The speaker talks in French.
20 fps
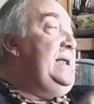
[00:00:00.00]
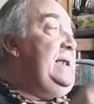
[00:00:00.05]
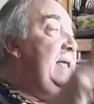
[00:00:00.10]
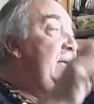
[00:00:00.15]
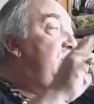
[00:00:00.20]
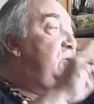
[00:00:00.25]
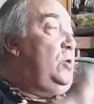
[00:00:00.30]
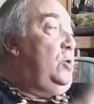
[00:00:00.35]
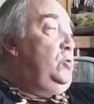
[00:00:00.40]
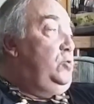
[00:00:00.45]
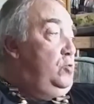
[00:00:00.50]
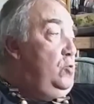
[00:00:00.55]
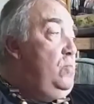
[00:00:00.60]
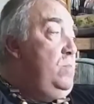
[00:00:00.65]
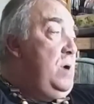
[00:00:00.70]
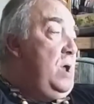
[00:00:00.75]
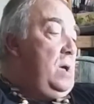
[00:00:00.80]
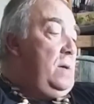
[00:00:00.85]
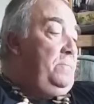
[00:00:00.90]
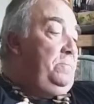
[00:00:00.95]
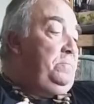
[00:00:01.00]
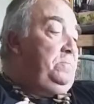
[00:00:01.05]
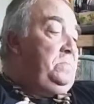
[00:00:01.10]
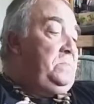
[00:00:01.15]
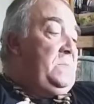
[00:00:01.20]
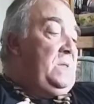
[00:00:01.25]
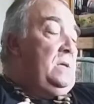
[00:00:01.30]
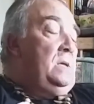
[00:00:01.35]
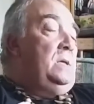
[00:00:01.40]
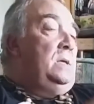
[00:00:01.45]
lettres doubles,
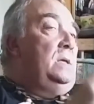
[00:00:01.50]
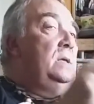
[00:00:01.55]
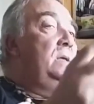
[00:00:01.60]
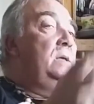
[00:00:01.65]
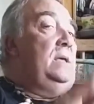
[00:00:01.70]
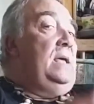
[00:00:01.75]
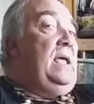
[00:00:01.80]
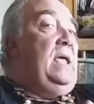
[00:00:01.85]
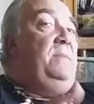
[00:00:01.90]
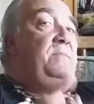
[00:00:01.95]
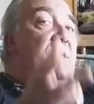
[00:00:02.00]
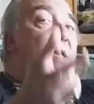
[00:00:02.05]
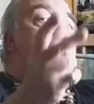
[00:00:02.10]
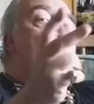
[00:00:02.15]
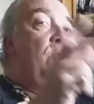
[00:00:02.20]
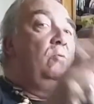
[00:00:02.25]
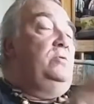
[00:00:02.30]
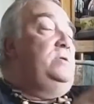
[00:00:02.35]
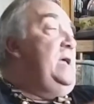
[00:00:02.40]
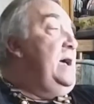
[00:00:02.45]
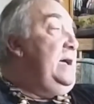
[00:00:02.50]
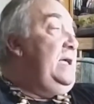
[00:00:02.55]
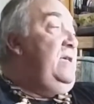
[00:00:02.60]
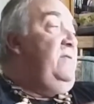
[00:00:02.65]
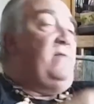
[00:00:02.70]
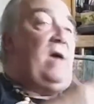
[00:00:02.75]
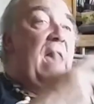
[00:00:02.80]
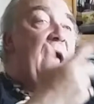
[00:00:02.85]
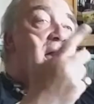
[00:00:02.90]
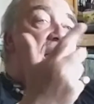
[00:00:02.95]
eh bien, on
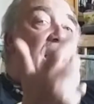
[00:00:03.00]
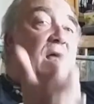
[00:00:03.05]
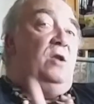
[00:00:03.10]
arrive à